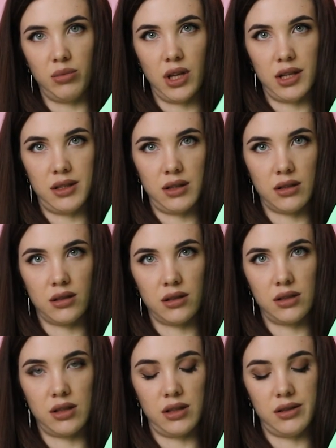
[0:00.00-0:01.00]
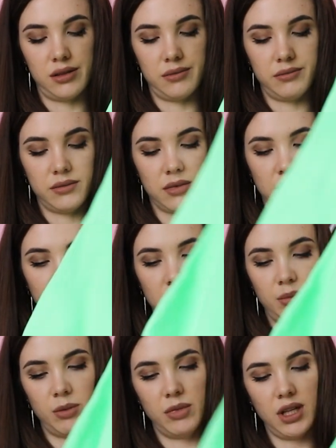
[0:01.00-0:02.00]
платье, кстати,
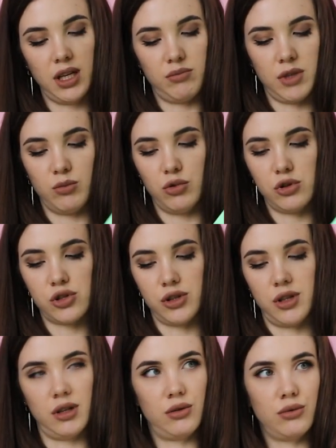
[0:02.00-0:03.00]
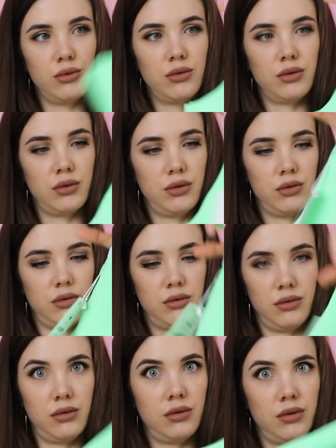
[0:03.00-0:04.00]
напоминает мне больше длину,
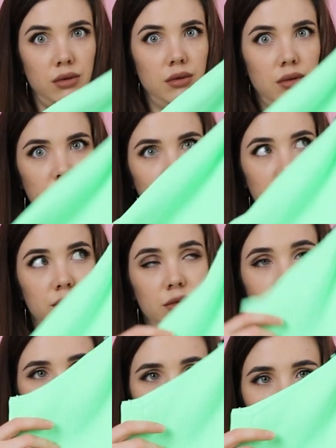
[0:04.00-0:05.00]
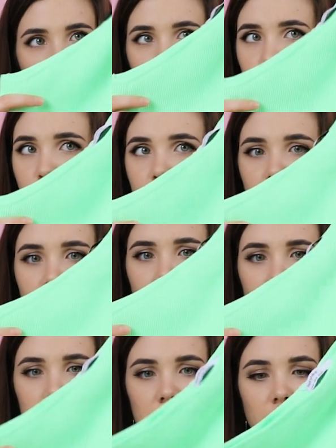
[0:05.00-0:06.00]
не знаю,
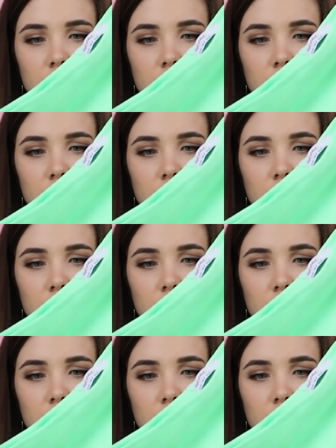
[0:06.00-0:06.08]
туники,